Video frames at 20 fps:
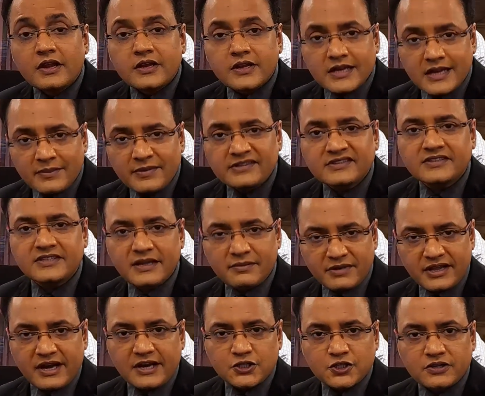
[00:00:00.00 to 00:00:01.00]
नमस्ते
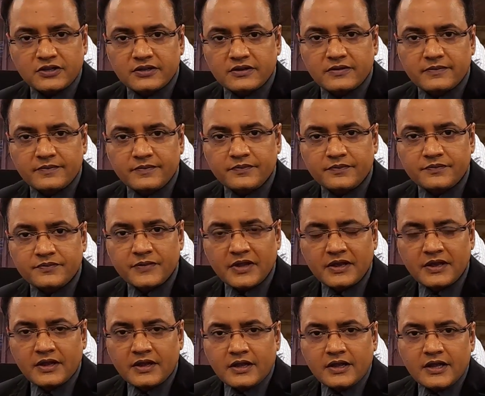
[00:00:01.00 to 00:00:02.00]
मैं
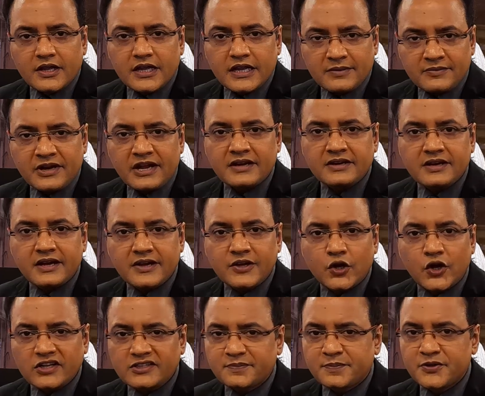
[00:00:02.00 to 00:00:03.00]
राशिद इमरान खान
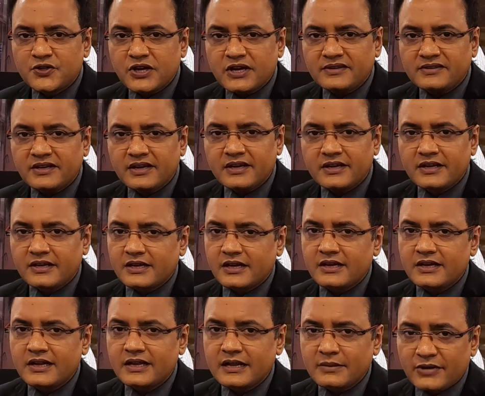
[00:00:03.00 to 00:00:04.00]
हॉस्पिटल से
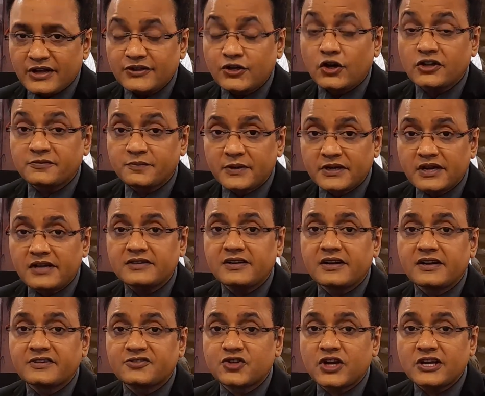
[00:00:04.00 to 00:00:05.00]
निकलने के बाद हॉस्पिटल से
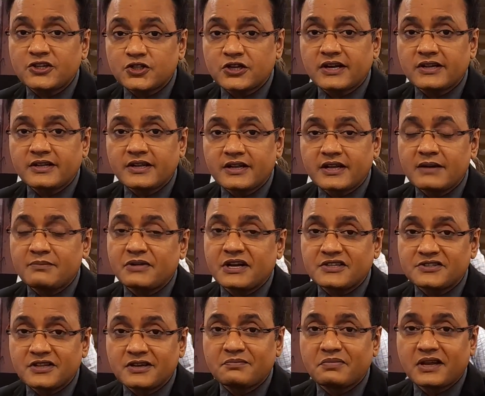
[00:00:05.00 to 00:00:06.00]
डिस्चार्ज कर दिए गए
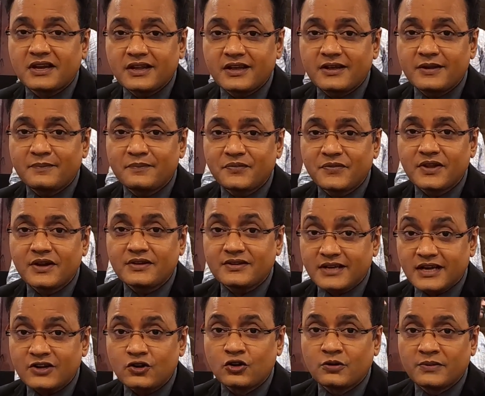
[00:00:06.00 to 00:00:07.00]
पाँच दिन पहले
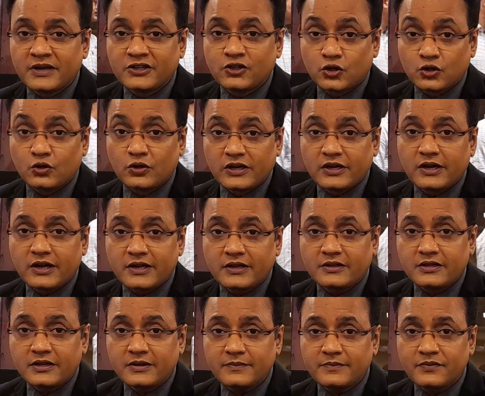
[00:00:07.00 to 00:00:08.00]
टांगों में दो गोली लगी
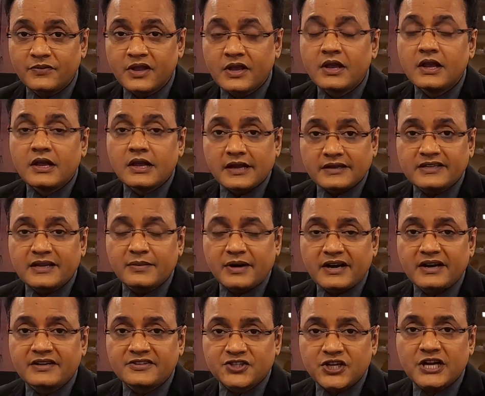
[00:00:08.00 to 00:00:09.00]
थी इसके
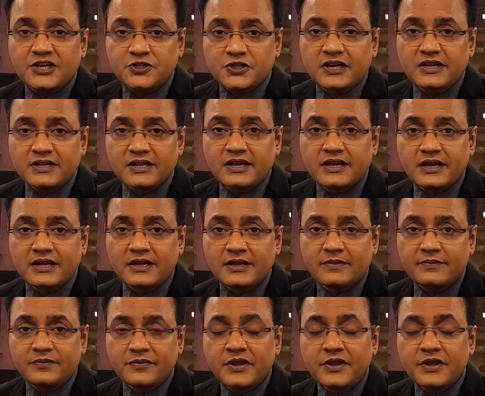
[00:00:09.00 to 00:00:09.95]
बाद डिस्चार्ज कर दिए गए हैं